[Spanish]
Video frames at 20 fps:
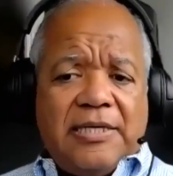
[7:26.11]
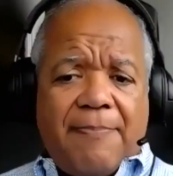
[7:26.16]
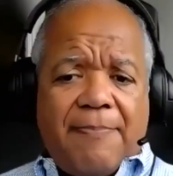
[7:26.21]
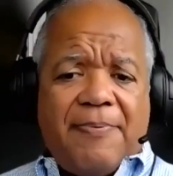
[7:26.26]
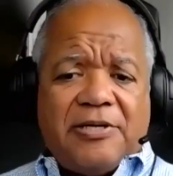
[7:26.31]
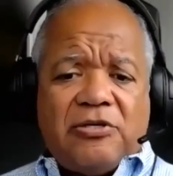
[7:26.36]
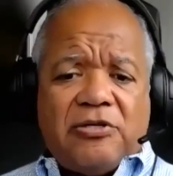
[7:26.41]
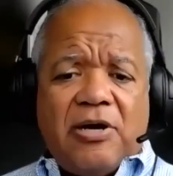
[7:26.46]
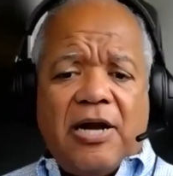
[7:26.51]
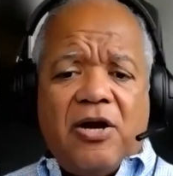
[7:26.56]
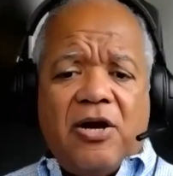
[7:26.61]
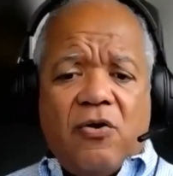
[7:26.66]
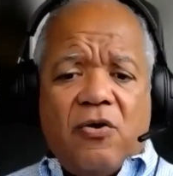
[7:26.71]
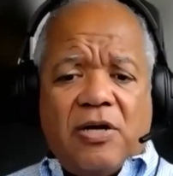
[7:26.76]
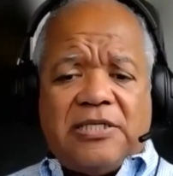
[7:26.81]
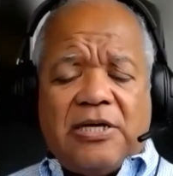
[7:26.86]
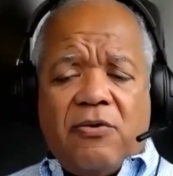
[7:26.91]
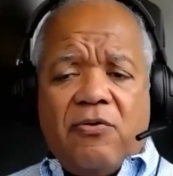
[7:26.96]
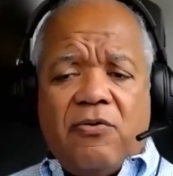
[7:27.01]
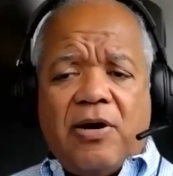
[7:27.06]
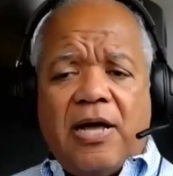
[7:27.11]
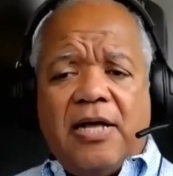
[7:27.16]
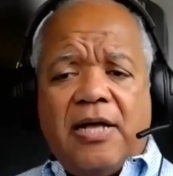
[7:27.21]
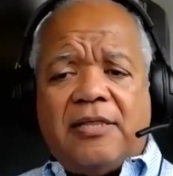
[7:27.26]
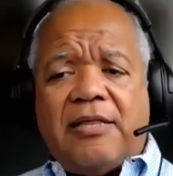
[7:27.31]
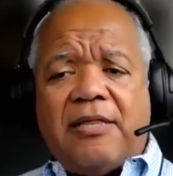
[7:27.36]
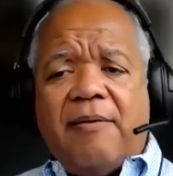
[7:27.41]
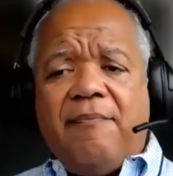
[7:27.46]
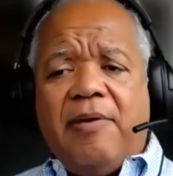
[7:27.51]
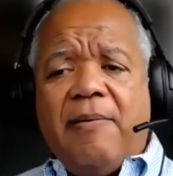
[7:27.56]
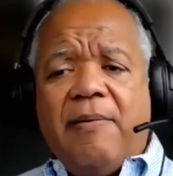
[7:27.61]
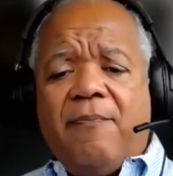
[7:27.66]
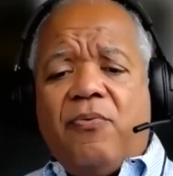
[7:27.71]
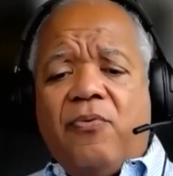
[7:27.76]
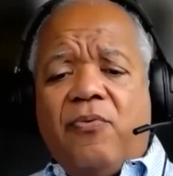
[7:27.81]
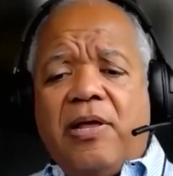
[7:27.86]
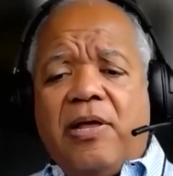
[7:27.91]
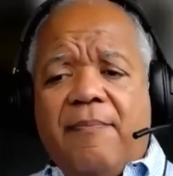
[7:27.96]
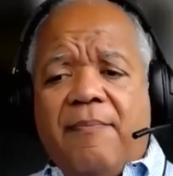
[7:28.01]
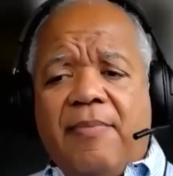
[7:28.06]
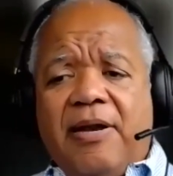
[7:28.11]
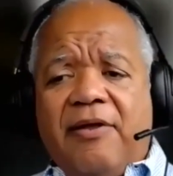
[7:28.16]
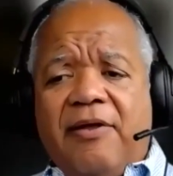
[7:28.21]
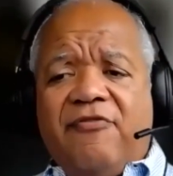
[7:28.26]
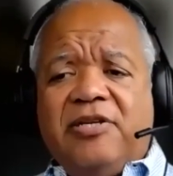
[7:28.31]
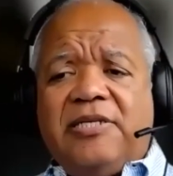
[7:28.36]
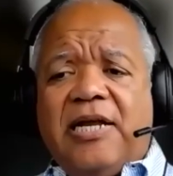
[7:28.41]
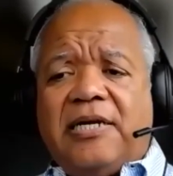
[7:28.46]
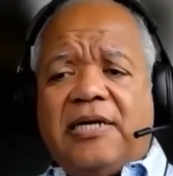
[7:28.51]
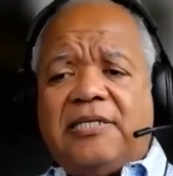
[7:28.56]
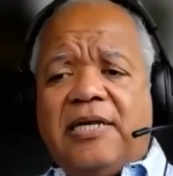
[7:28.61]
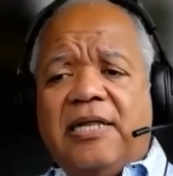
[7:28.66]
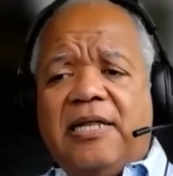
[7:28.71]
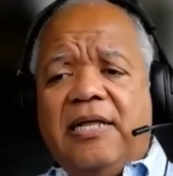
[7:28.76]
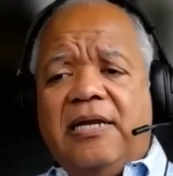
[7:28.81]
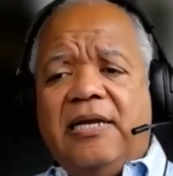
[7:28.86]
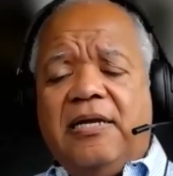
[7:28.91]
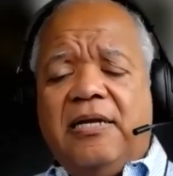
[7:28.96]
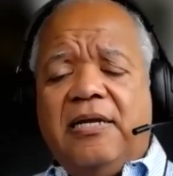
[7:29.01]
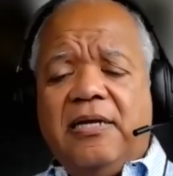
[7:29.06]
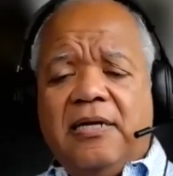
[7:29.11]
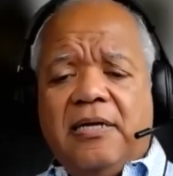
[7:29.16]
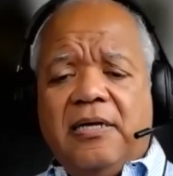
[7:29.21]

esas personas no aseguradas también pudieran beneficiarse de,